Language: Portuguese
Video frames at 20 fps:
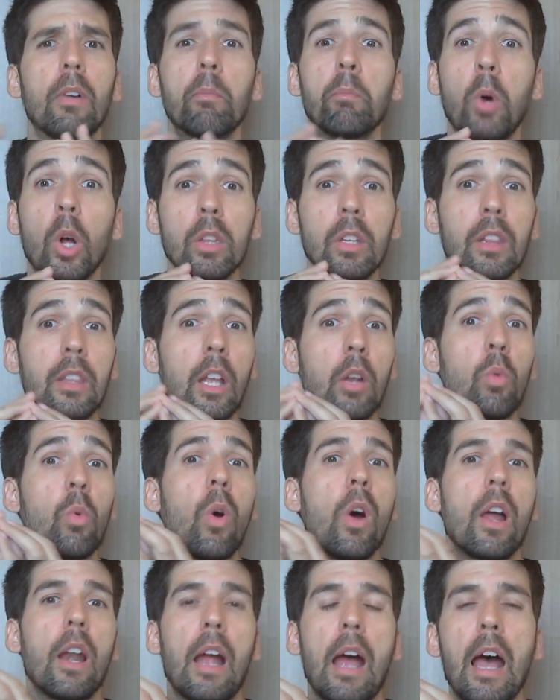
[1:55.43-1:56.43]
bota até num
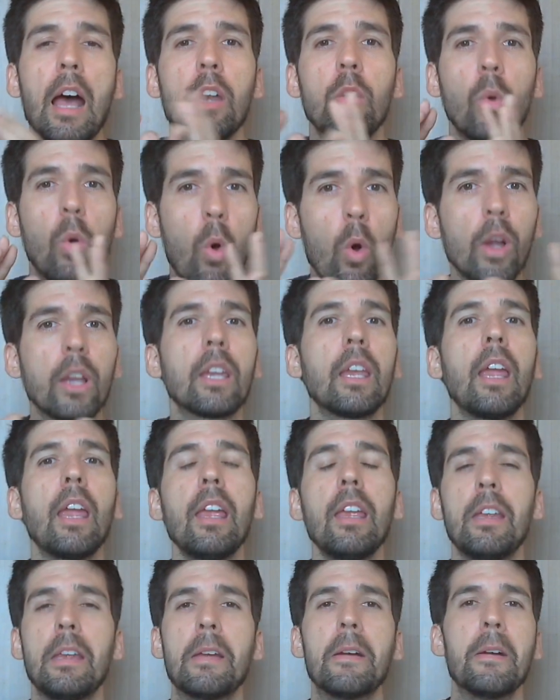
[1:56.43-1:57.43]
horário,
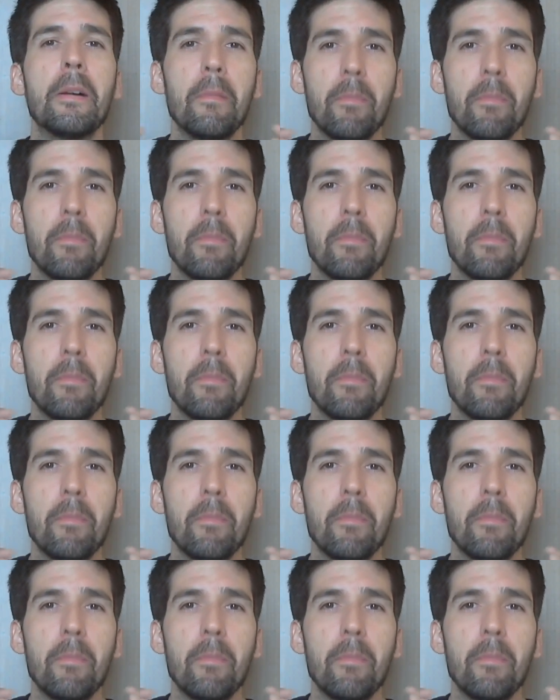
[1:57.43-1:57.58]
ok,